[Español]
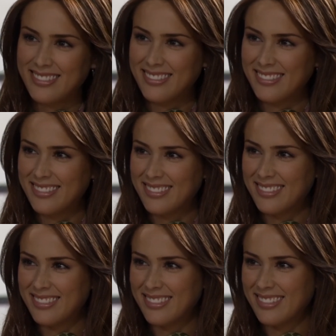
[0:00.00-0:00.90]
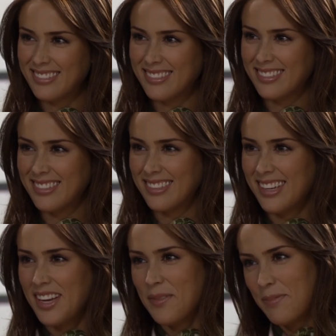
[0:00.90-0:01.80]
Maribel, ¿qué haces aquí?
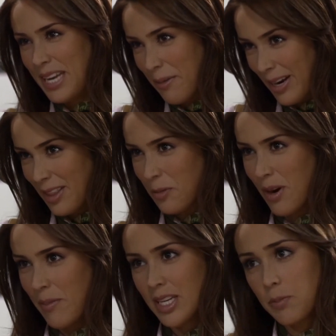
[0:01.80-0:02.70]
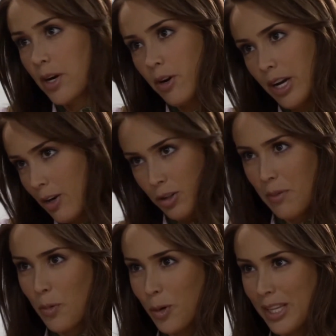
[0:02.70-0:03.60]
Vine a ver a tu mamá, espero que no
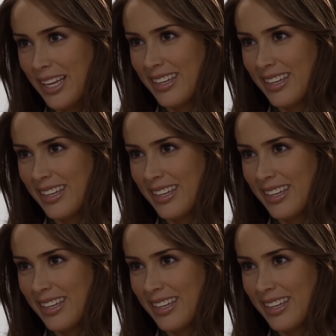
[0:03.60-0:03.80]
te importe.